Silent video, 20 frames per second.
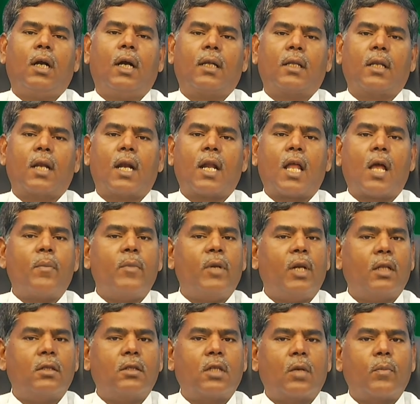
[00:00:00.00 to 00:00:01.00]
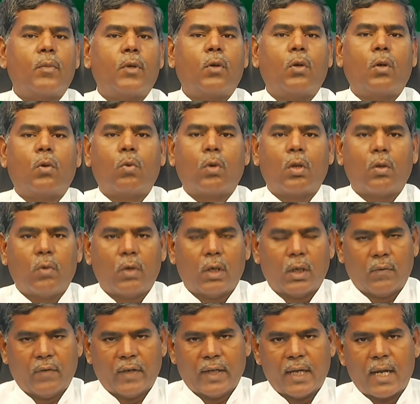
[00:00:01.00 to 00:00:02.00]
அதனால் அமிலத்தன்மை உள்ள
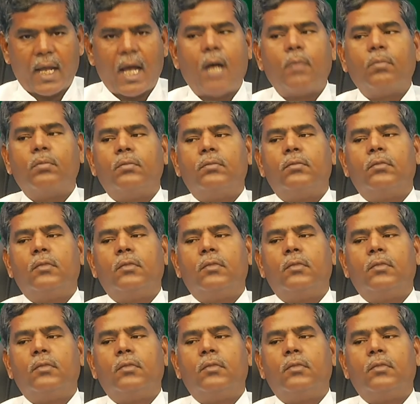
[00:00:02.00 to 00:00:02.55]
உணவுகள் வேண்டாம்